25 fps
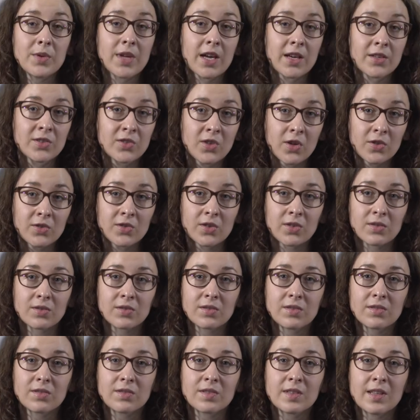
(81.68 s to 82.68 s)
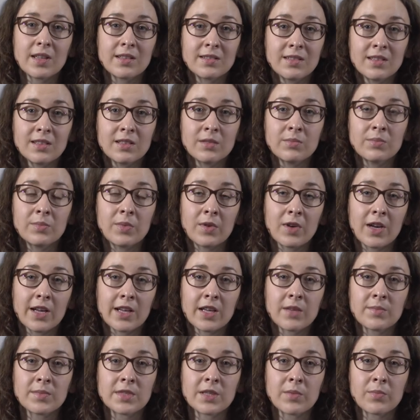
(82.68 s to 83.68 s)
jak dotąd jedynym
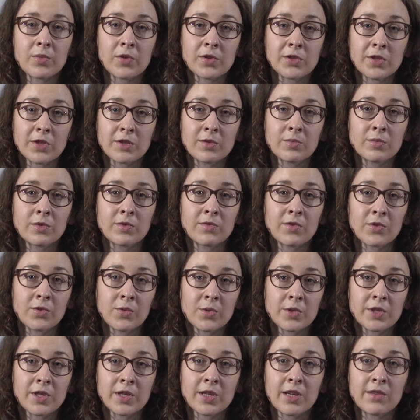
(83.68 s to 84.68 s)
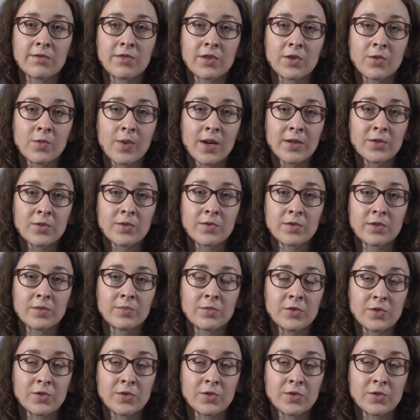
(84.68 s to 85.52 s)
Polakiem zaproszonym do wygłoszenia wykładu w tym